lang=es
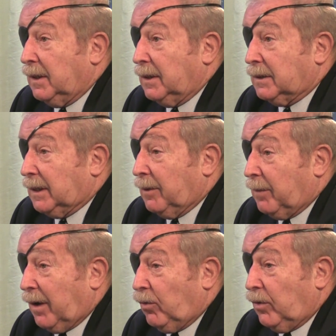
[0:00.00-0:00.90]
Sin
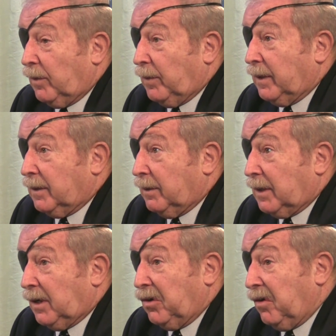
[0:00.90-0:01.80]
embargo,
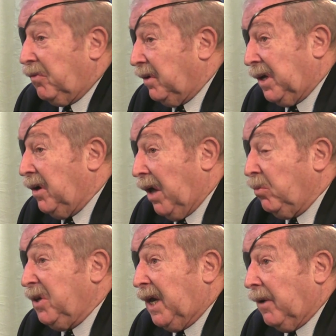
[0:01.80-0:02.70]
creo que fue que la
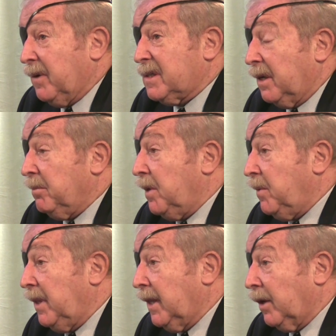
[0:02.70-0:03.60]
única vez en mi
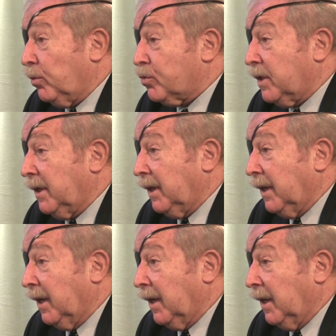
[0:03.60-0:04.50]
vida que
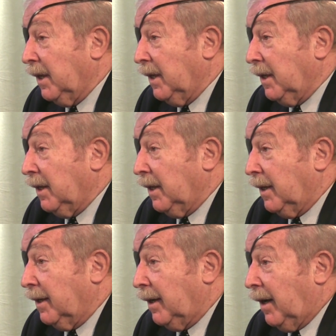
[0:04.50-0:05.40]
usé
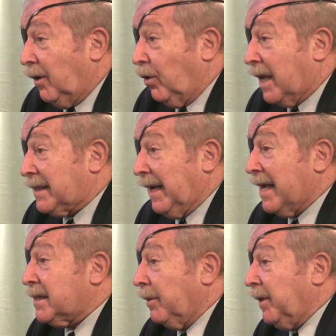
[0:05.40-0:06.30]
las,
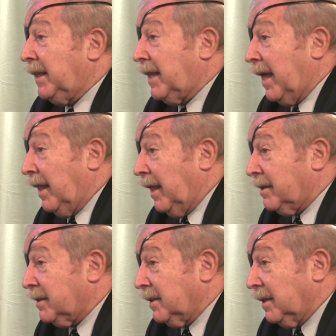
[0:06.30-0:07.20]
las,
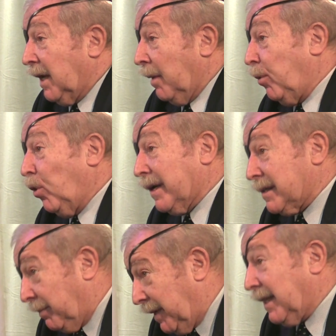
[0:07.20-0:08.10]
amistades, las pocas
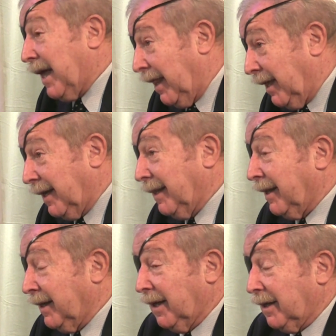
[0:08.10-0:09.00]
amistades que
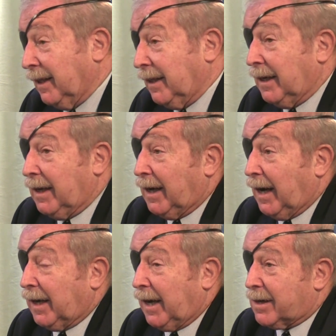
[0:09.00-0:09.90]
tenía, que tenía en
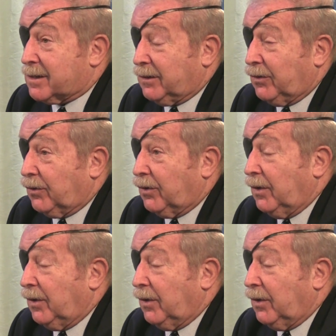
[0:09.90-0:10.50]
el ejército,